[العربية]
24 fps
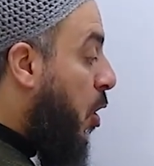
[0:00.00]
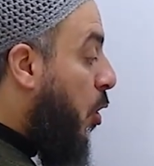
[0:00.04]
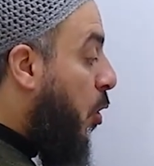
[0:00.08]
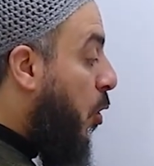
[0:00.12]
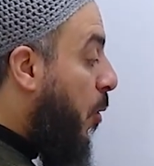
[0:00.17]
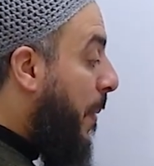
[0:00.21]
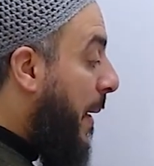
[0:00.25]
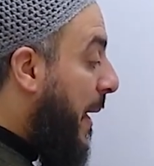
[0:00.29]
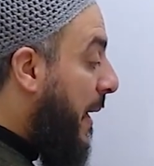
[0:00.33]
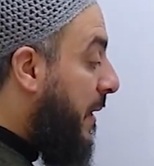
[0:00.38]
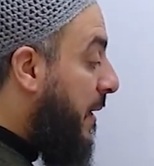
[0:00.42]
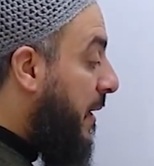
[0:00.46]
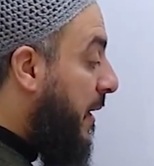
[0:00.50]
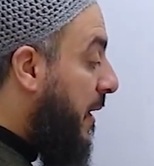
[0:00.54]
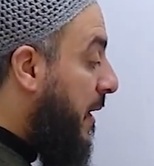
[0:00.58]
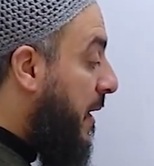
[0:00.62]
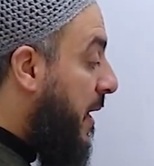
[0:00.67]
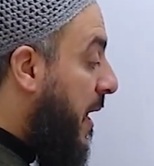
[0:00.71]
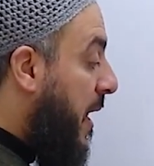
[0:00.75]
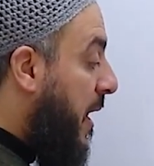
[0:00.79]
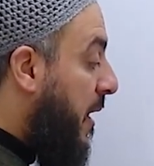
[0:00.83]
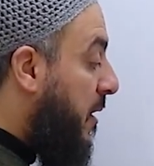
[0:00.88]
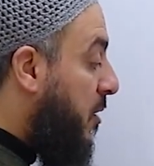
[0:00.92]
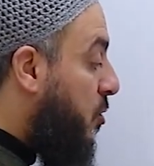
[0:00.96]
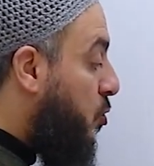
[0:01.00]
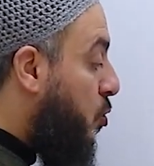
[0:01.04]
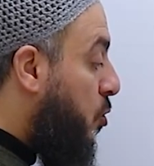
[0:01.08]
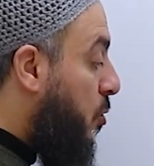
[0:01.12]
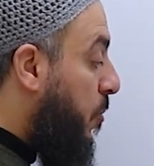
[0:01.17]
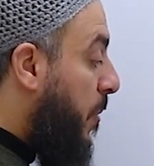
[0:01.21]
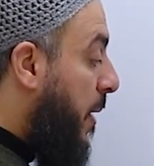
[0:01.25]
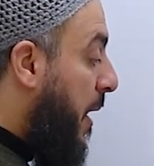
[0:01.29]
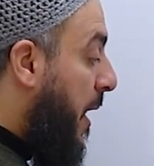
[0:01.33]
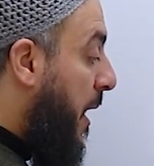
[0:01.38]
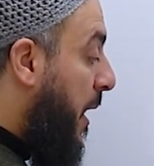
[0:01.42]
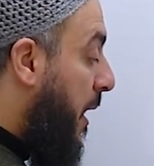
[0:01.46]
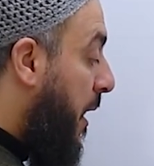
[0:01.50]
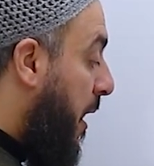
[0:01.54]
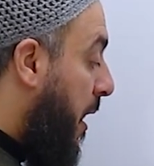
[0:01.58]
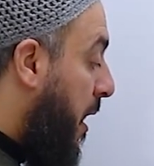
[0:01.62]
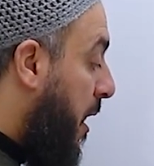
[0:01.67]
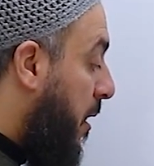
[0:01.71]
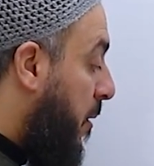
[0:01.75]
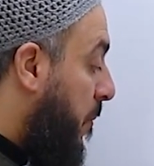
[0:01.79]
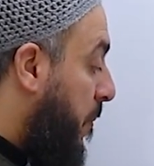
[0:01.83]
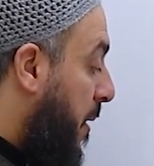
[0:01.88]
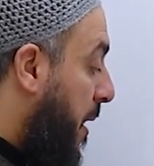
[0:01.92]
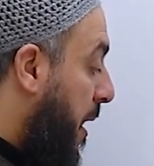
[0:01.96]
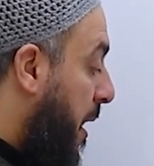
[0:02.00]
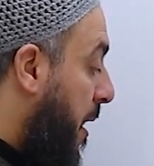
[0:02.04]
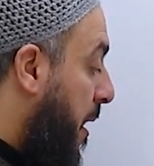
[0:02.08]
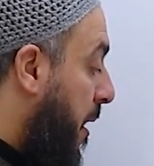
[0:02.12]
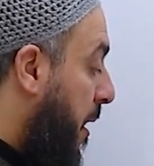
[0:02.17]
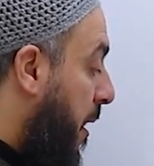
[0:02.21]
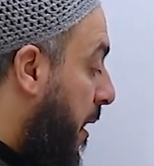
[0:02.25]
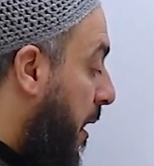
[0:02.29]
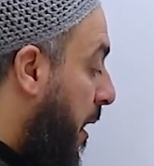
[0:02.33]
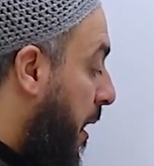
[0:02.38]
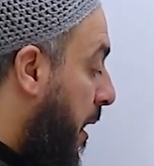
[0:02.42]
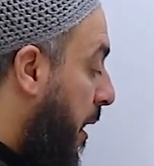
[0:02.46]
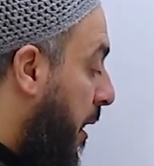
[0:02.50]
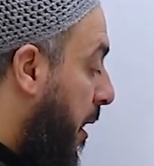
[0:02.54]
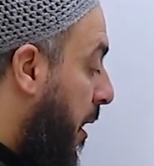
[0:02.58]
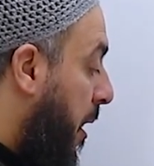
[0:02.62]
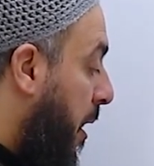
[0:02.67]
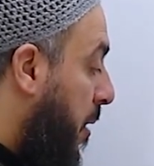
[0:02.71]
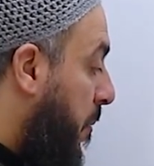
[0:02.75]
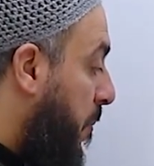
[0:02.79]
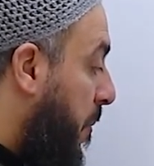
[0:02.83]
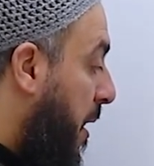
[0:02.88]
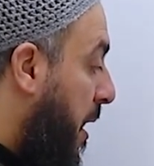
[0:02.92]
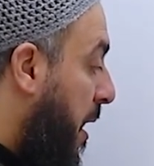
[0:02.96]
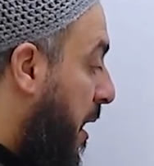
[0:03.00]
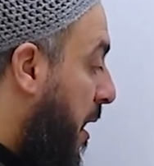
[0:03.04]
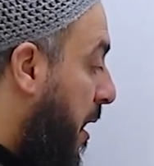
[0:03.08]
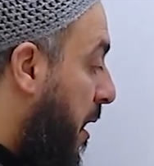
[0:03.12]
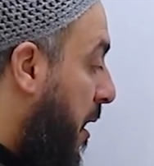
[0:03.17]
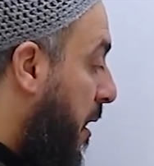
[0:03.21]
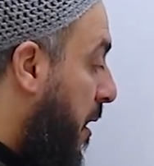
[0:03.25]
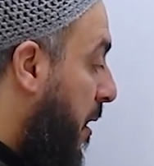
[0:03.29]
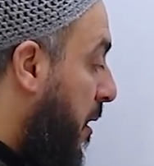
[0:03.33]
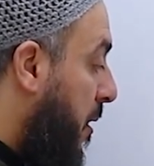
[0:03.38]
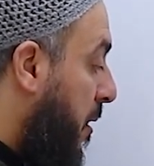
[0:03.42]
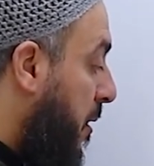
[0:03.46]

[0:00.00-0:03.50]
وبعدين أكتب على 4 على 4